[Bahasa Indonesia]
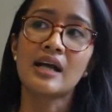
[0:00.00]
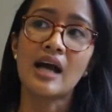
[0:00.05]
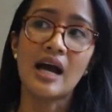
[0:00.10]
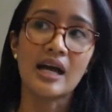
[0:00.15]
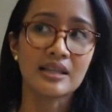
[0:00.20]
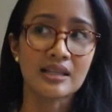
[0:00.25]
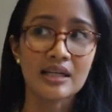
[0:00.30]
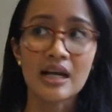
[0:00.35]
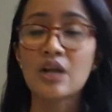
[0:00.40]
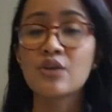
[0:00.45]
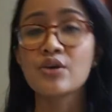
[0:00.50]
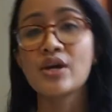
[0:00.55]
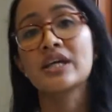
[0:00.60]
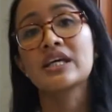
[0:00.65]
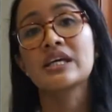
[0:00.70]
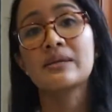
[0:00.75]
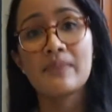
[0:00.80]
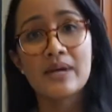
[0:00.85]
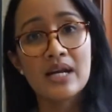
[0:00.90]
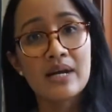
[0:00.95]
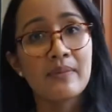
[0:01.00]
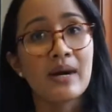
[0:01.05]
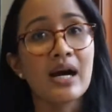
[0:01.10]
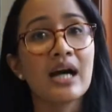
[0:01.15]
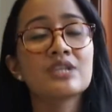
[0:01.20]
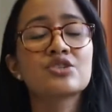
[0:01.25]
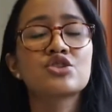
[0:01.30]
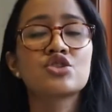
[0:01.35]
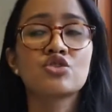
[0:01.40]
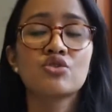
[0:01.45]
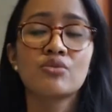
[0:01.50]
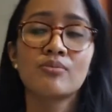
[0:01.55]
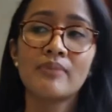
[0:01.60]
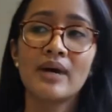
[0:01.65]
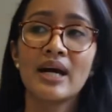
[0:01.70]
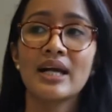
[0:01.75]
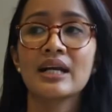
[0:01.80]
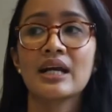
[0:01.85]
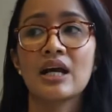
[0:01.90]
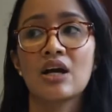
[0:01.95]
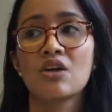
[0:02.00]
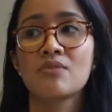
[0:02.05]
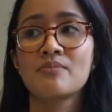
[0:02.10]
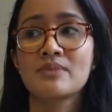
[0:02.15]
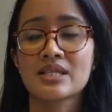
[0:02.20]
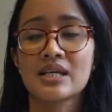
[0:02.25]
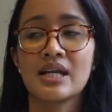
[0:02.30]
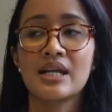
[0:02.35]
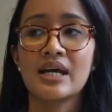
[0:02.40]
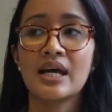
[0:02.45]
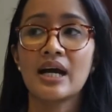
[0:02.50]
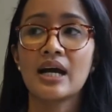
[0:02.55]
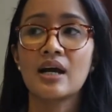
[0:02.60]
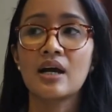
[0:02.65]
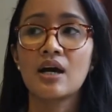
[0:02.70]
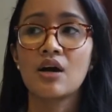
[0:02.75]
nggak uh, terlalu yang gimana banget cuman kalau misalnya